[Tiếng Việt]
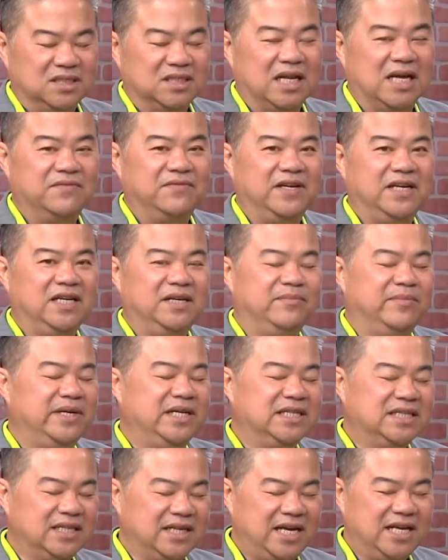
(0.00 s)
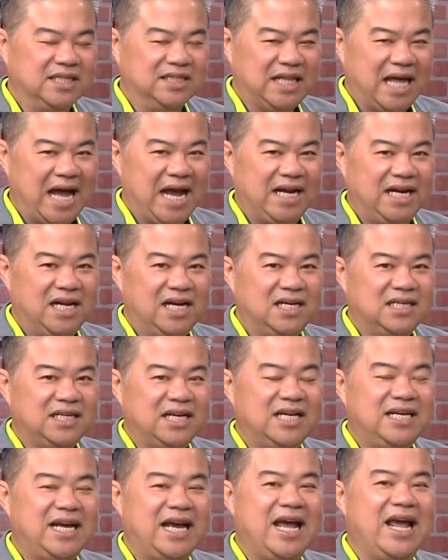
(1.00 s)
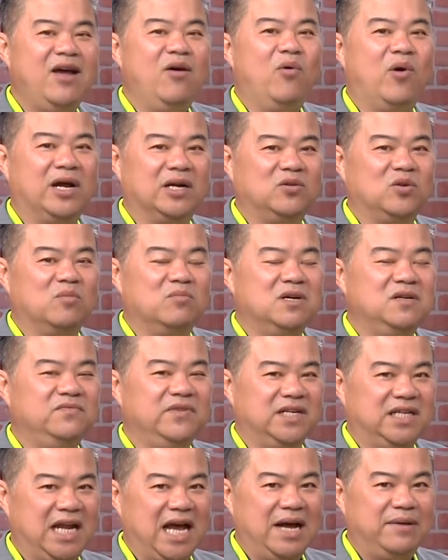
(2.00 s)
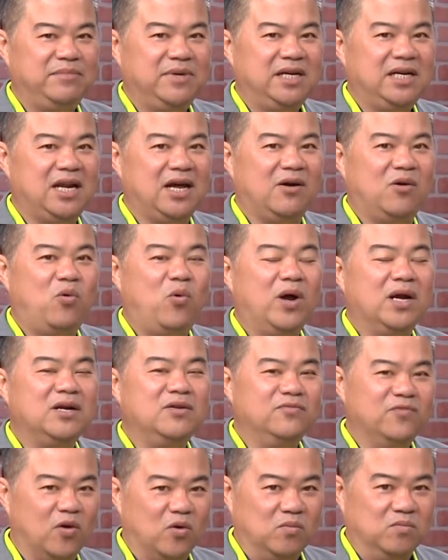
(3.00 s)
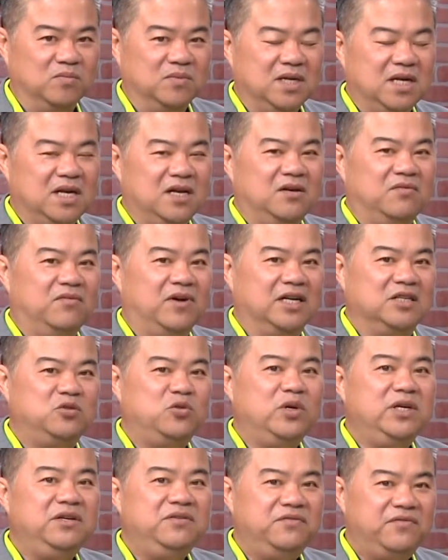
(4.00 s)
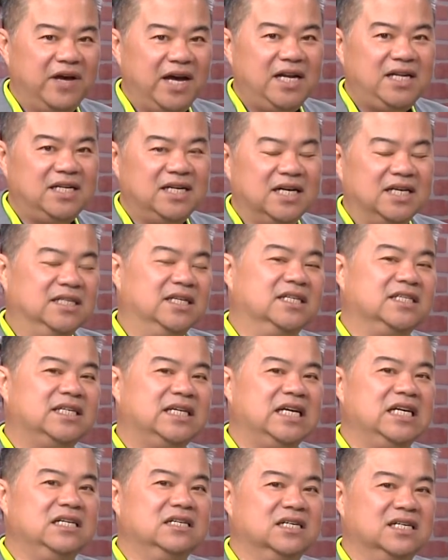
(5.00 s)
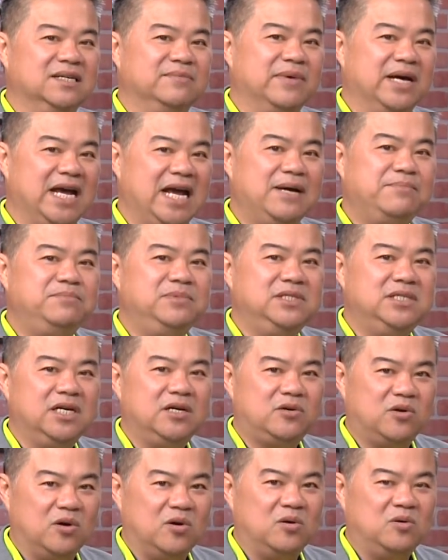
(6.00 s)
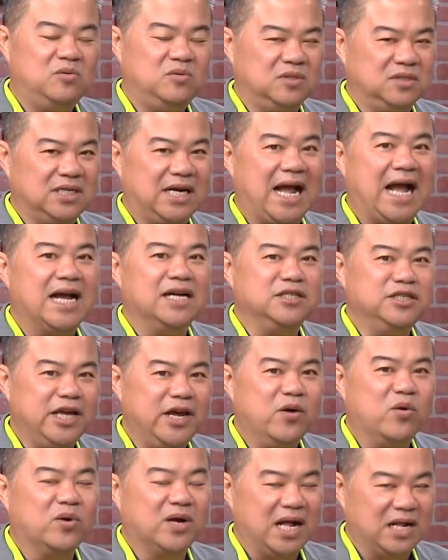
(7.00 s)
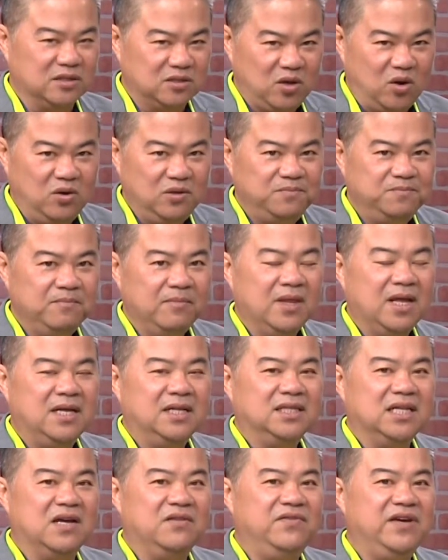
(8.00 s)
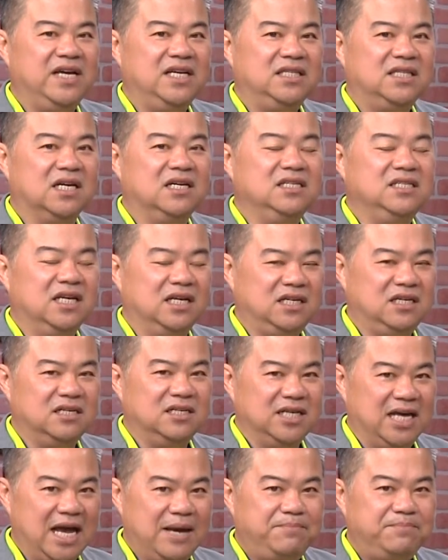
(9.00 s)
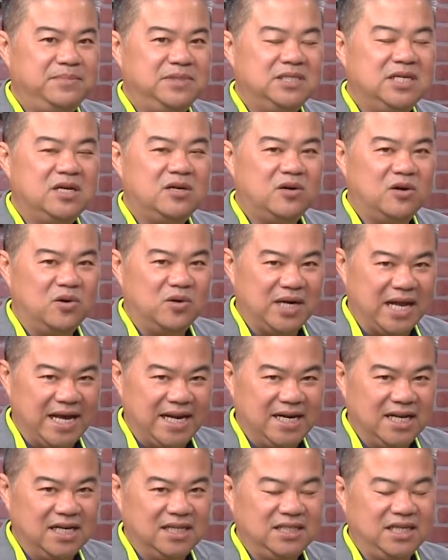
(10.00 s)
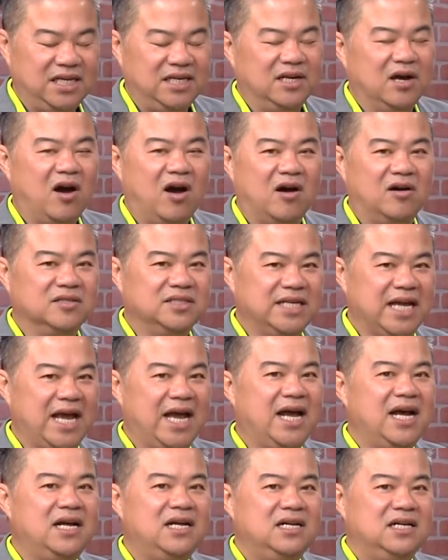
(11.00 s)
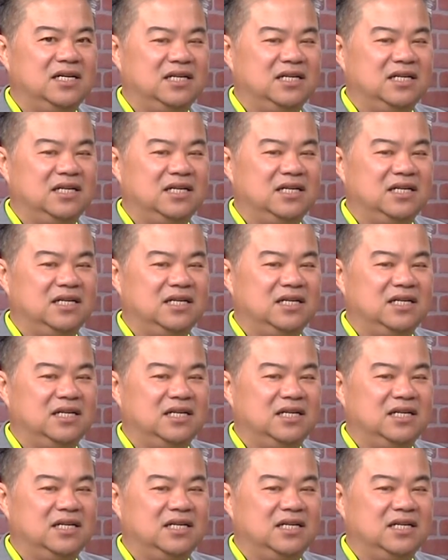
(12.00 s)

là vì hiện tại đó cái kế hoạch của bên Việt Nam đó là khoanh vùng và truy vết những cái người mà F0 càng nhiều càng tốt tại vì từ những người F0 này đó thì họ sẽ